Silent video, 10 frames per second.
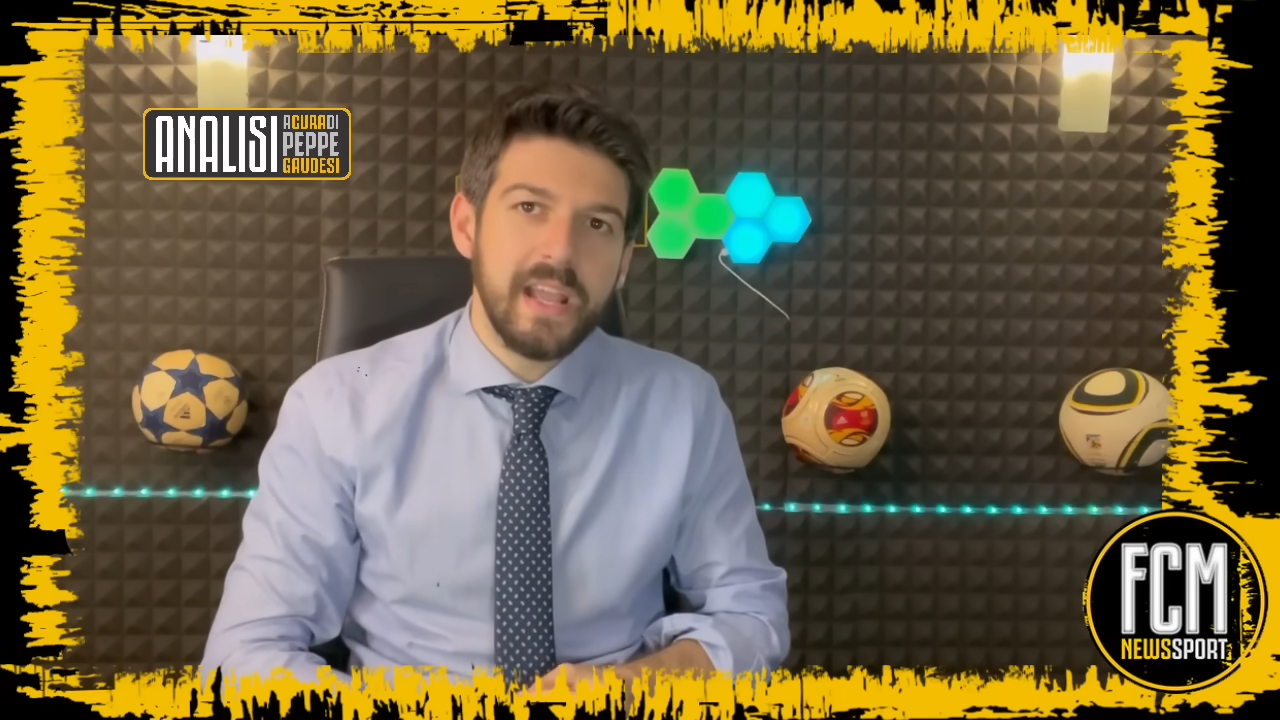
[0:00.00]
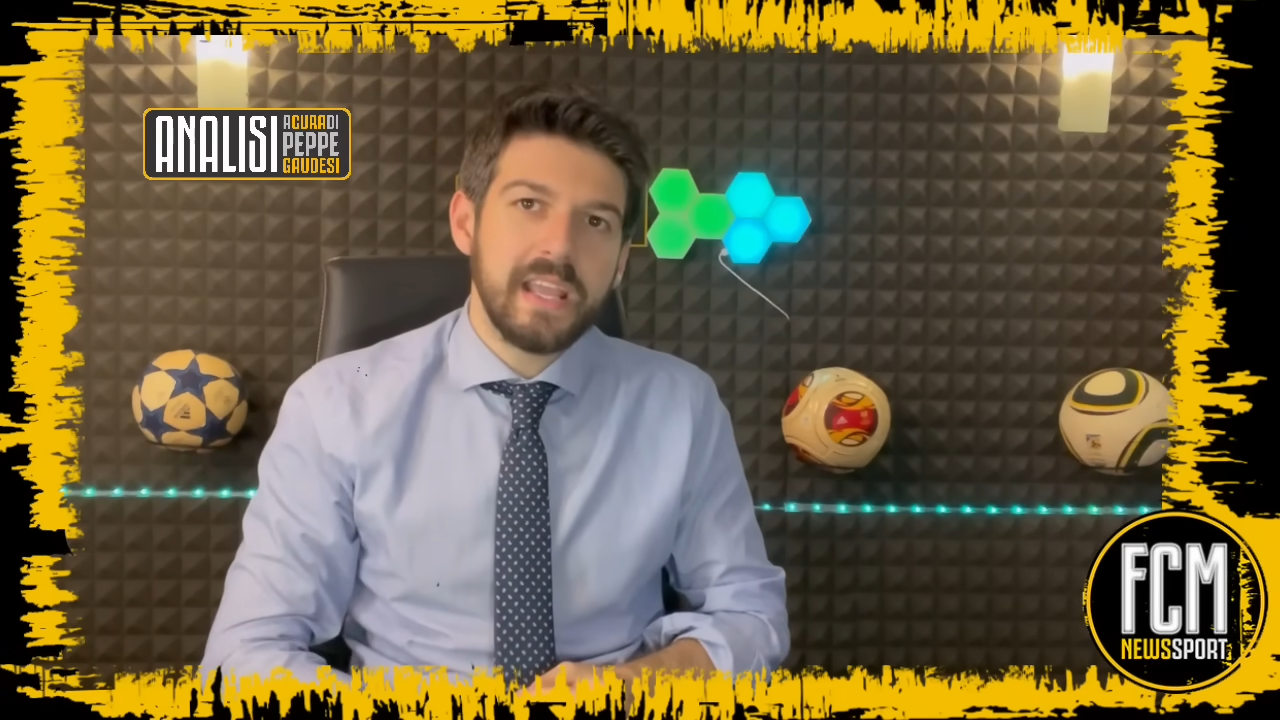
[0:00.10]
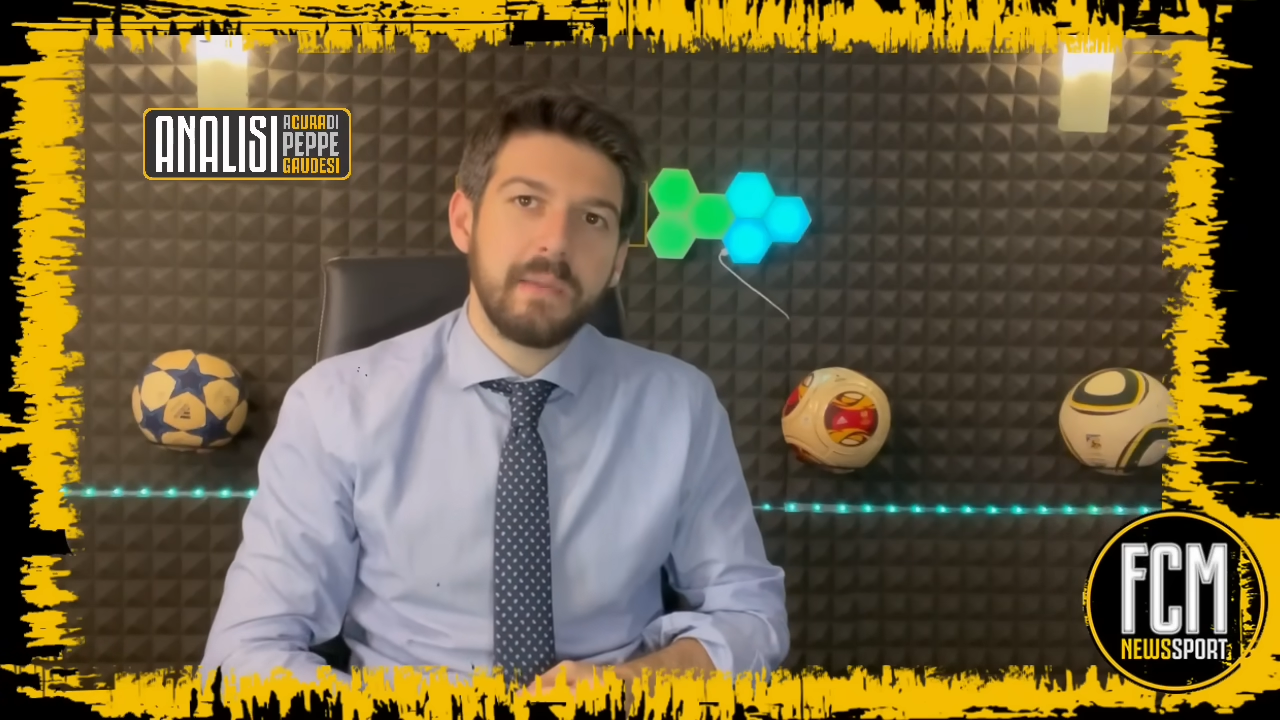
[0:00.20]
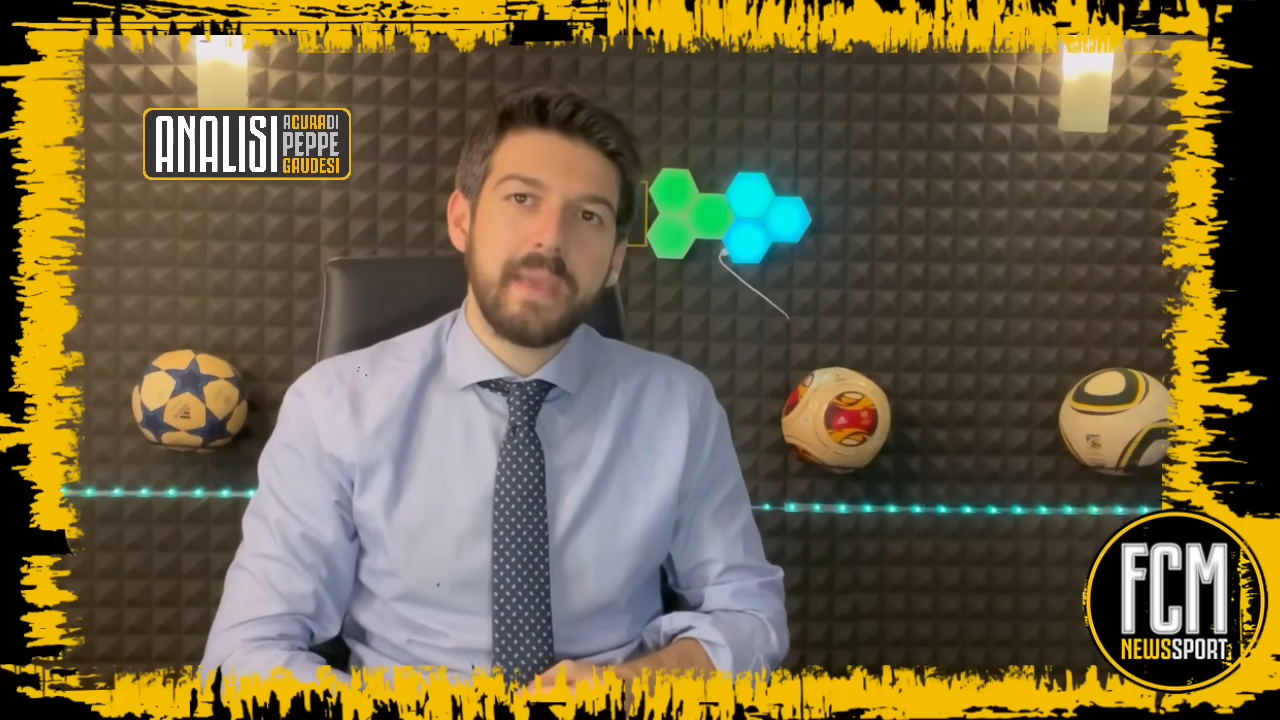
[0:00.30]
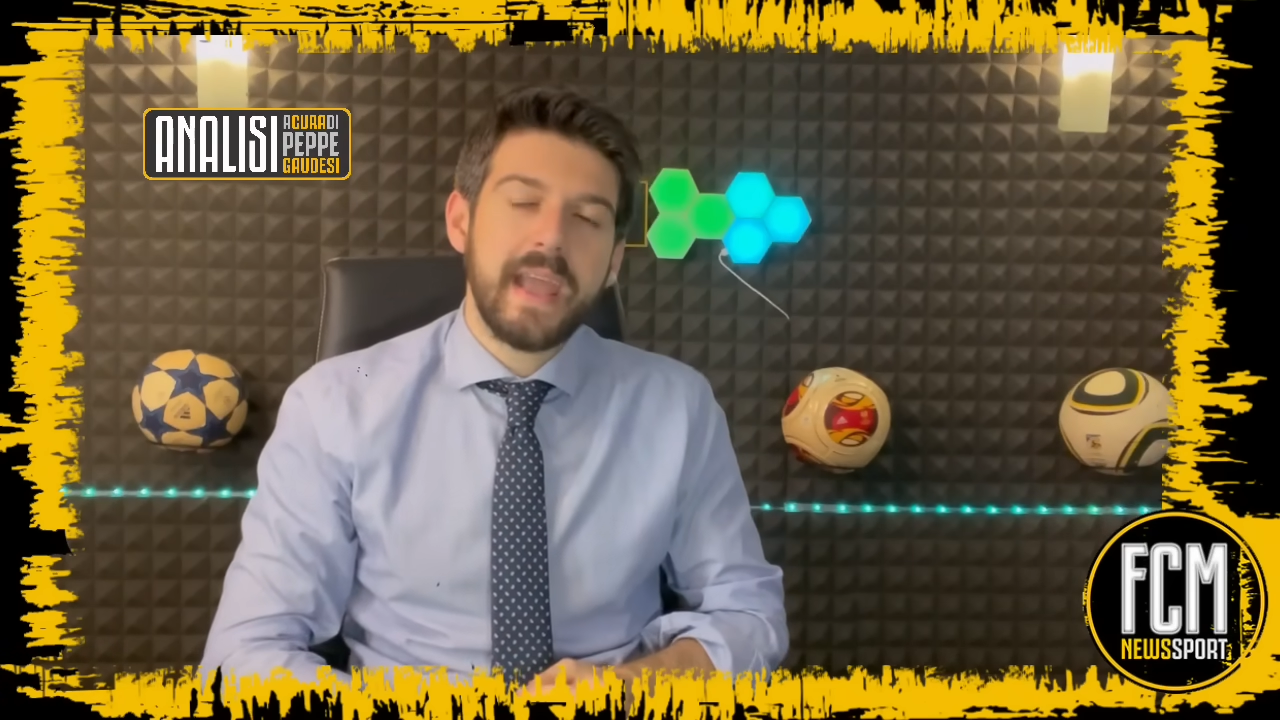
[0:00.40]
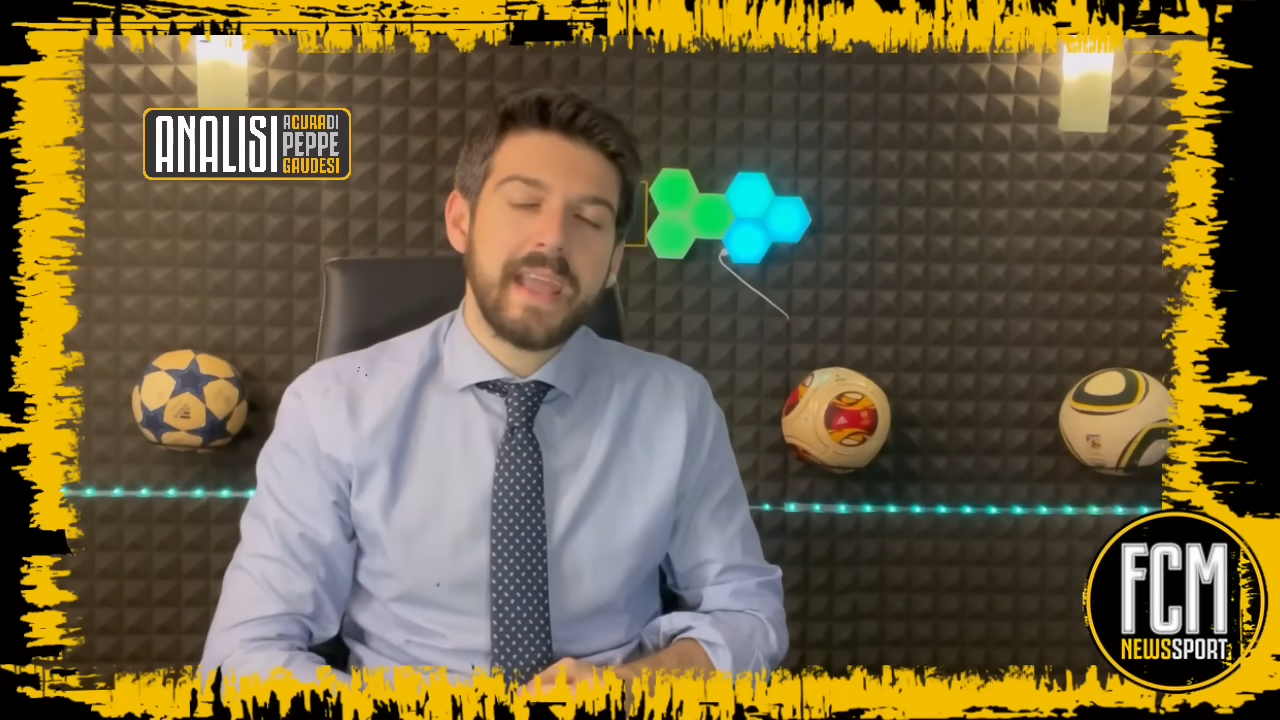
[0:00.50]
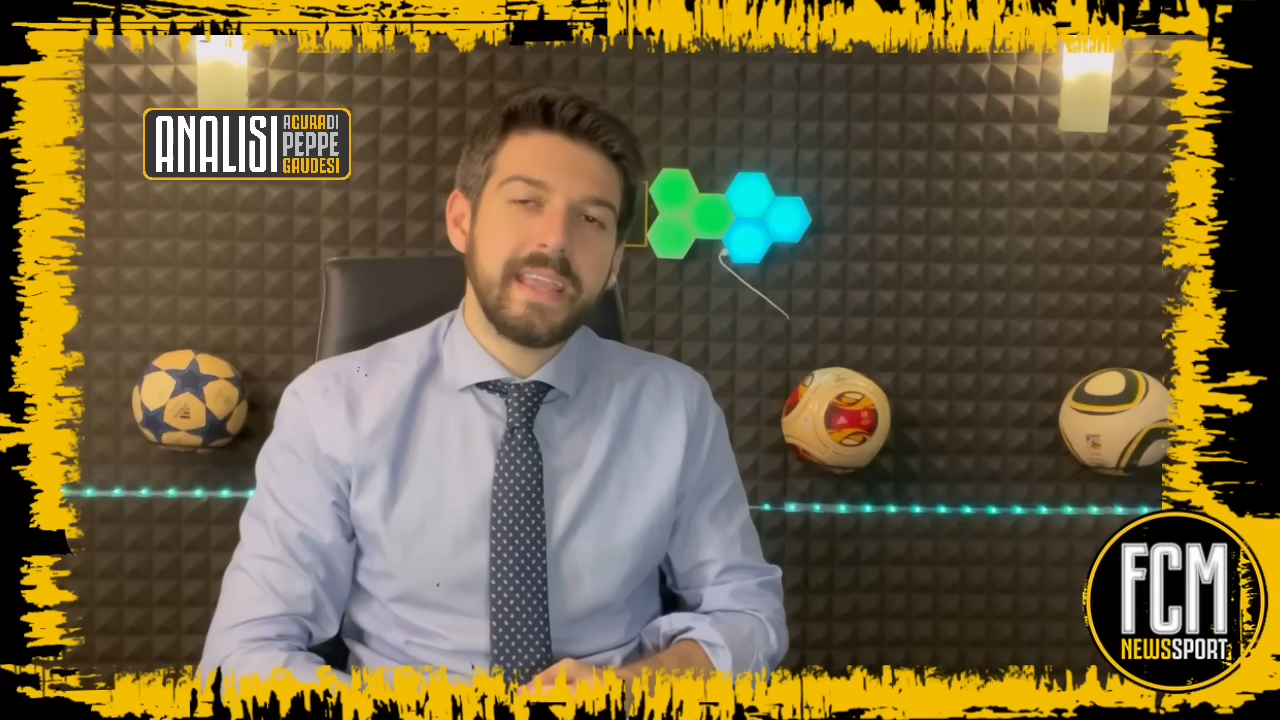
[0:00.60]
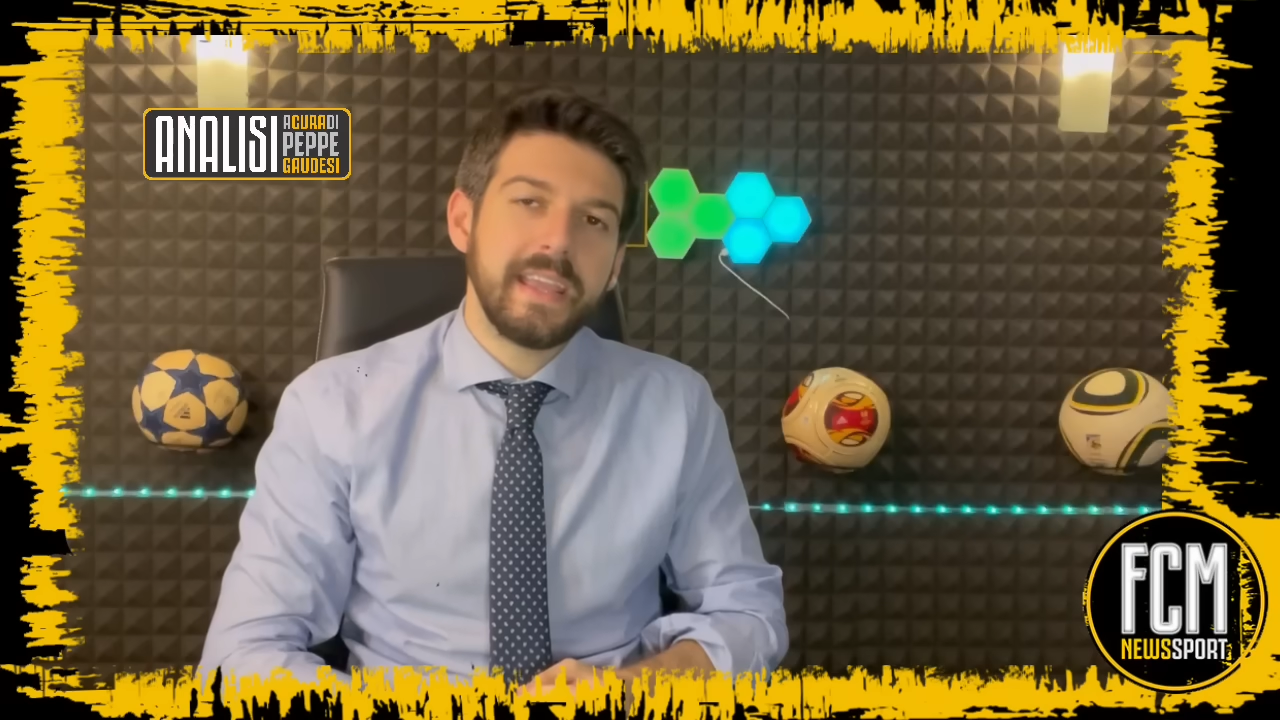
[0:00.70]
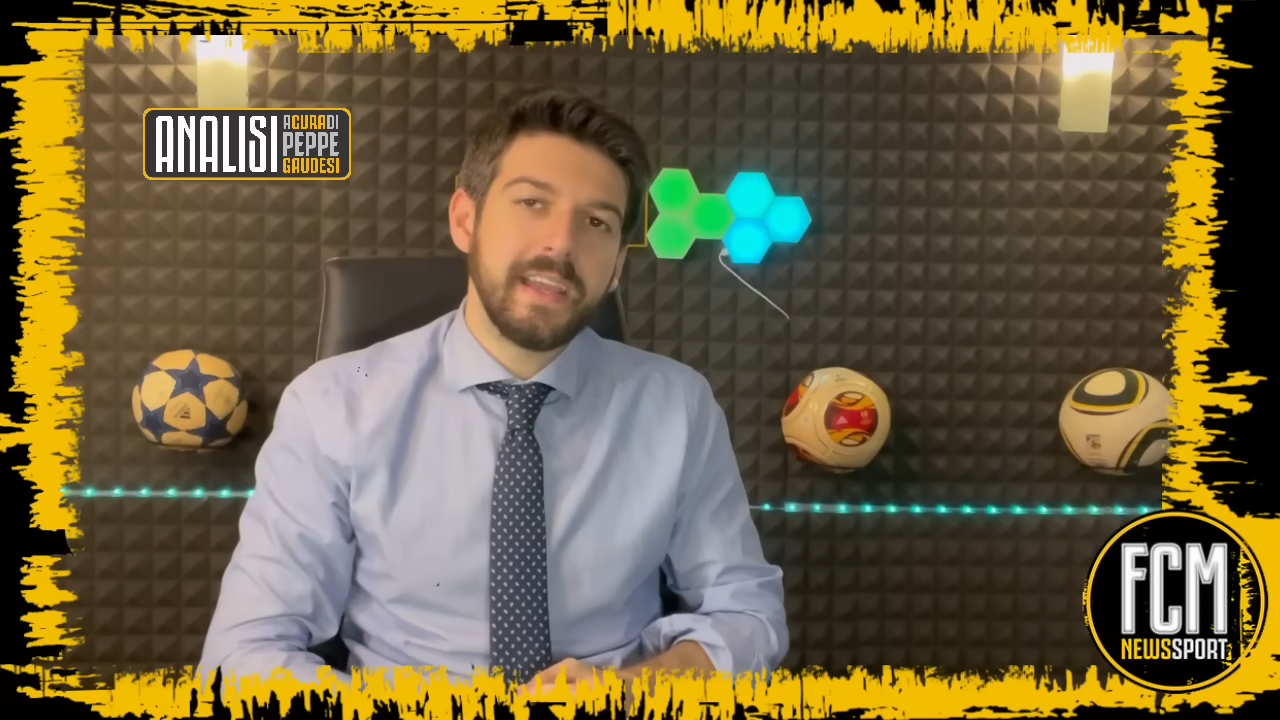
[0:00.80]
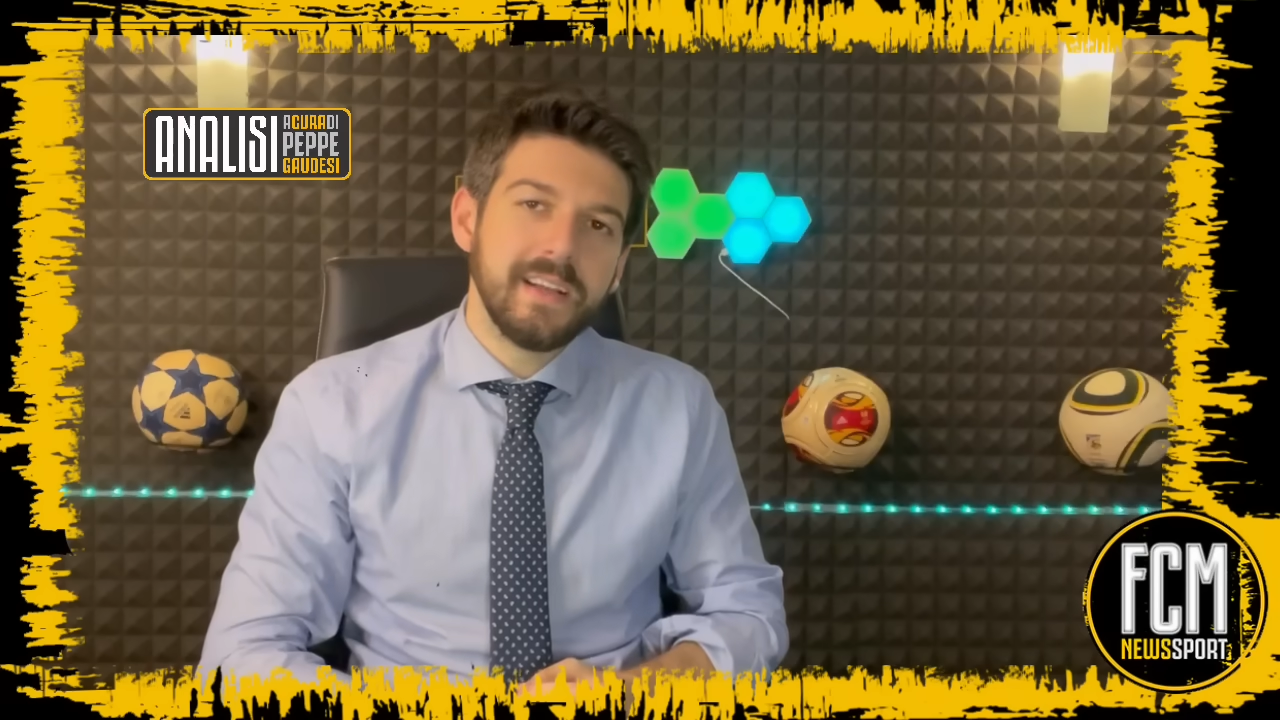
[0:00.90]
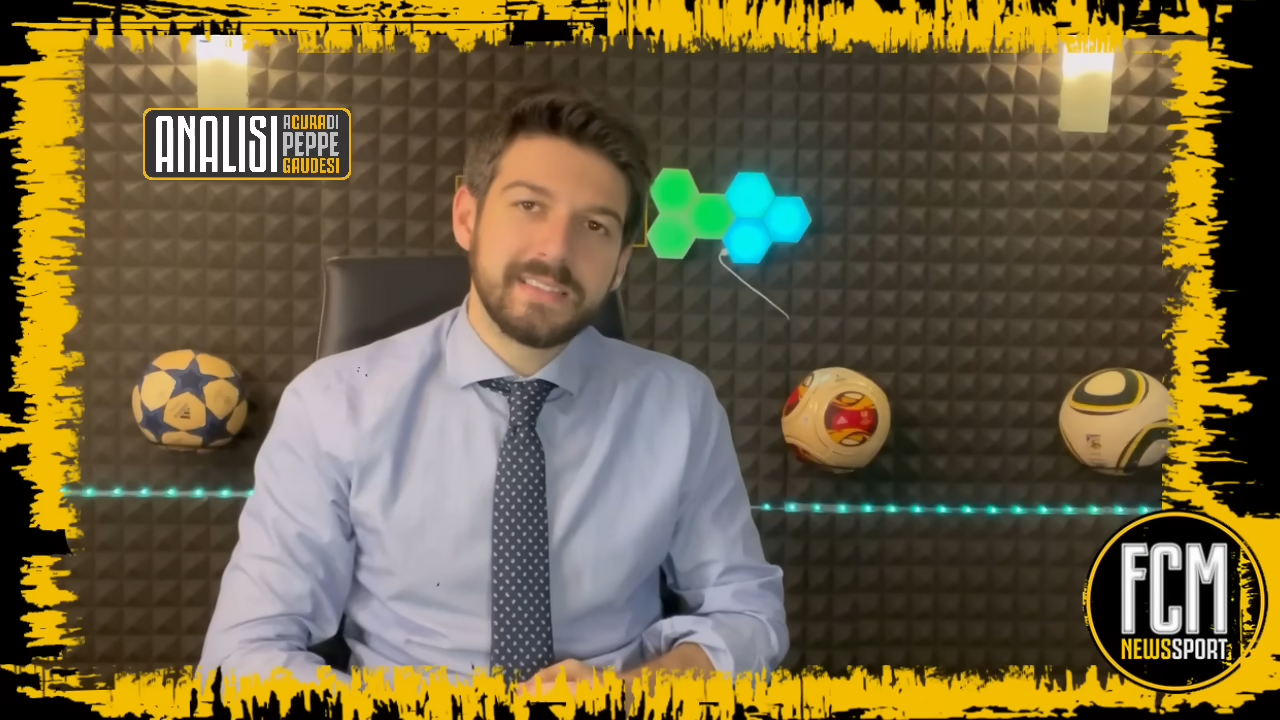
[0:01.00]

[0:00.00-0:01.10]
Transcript: i miei